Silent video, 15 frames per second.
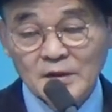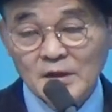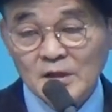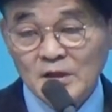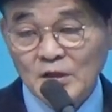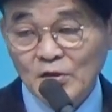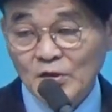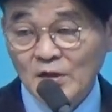
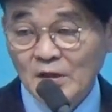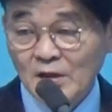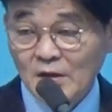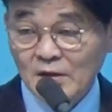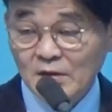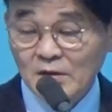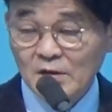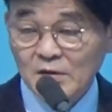여자로
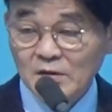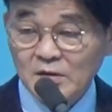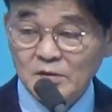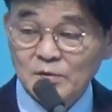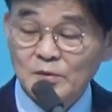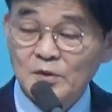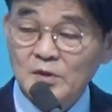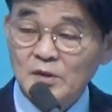태어난 거?
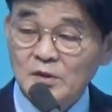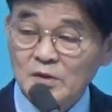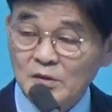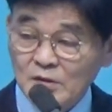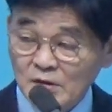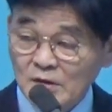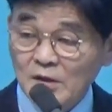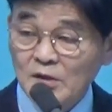이건
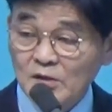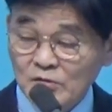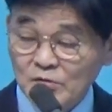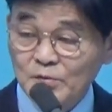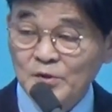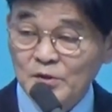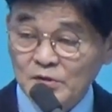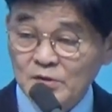여자의
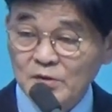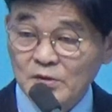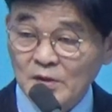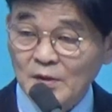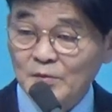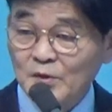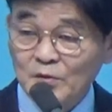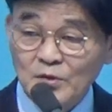숙명이지.
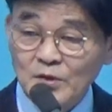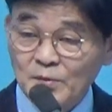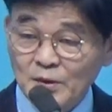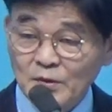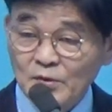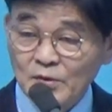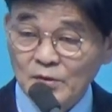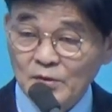남자가 어떻게
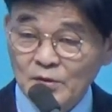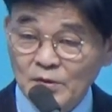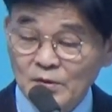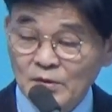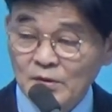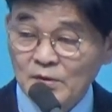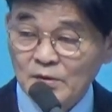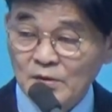바꿔?
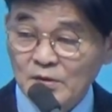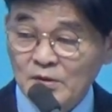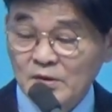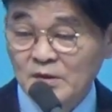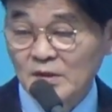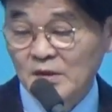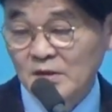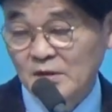어,
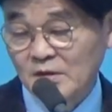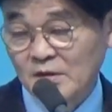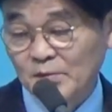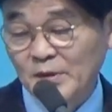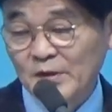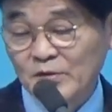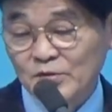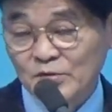큰일 나지.
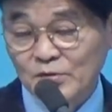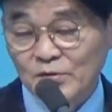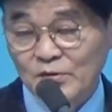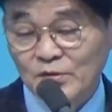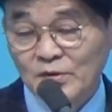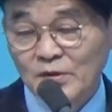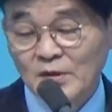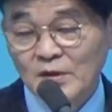바꿀 수도
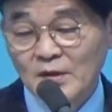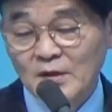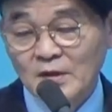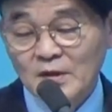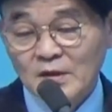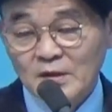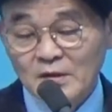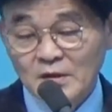없고.
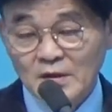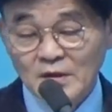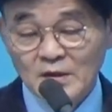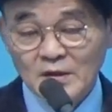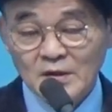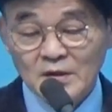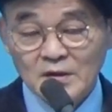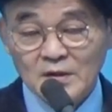
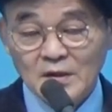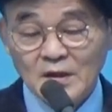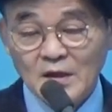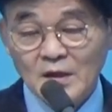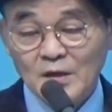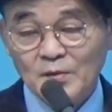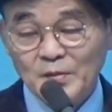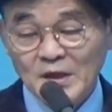근데
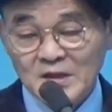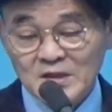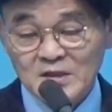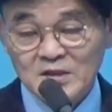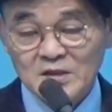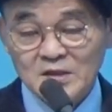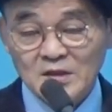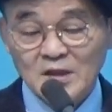내가 박시기
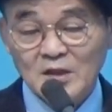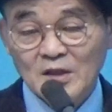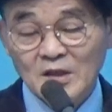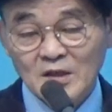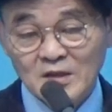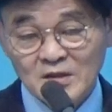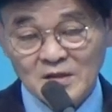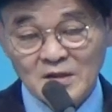씨
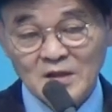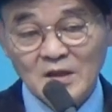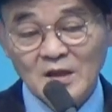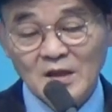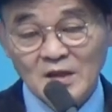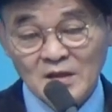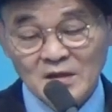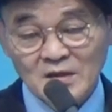태어난 건
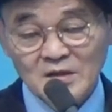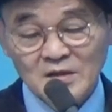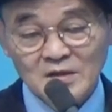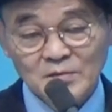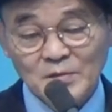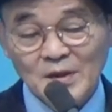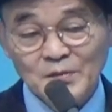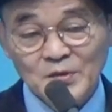내가
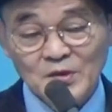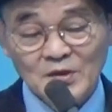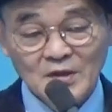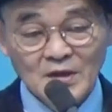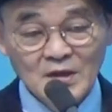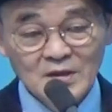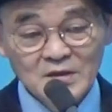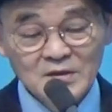마음대로 된
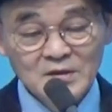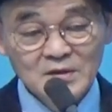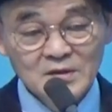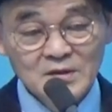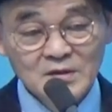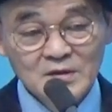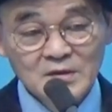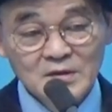게 아니요.